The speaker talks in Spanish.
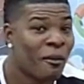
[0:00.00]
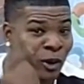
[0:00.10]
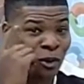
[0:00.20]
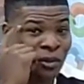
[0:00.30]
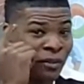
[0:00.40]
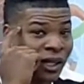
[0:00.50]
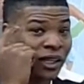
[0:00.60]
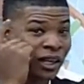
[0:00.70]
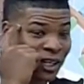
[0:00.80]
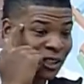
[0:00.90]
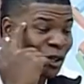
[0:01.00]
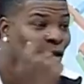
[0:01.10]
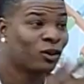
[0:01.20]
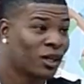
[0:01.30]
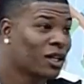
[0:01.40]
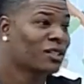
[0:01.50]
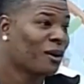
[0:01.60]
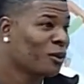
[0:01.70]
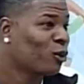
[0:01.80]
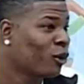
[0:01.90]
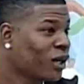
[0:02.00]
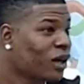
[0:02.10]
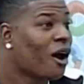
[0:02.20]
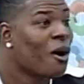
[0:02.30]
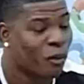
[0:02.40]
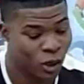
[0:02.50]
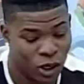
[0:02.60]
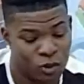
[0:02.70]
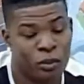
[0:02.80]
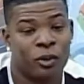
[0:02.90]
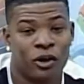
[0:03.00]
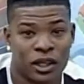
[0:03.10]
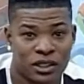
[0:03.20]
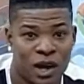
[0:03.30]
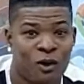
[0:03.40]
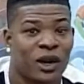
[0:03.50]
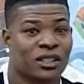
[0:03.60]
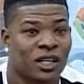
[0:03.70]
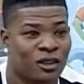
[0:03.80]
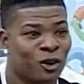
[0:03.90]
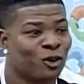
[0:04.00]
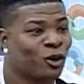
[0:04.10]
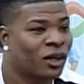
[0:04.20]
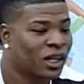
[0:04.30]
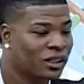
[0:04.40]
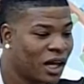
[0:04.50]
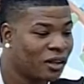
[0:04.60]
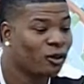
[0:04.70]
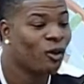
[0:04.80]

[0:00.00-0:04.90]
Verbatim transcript: Pero mi mente, gracias a Dios, tiene sabiduría porque yo he progresado, gracias a Dios estoy cantando,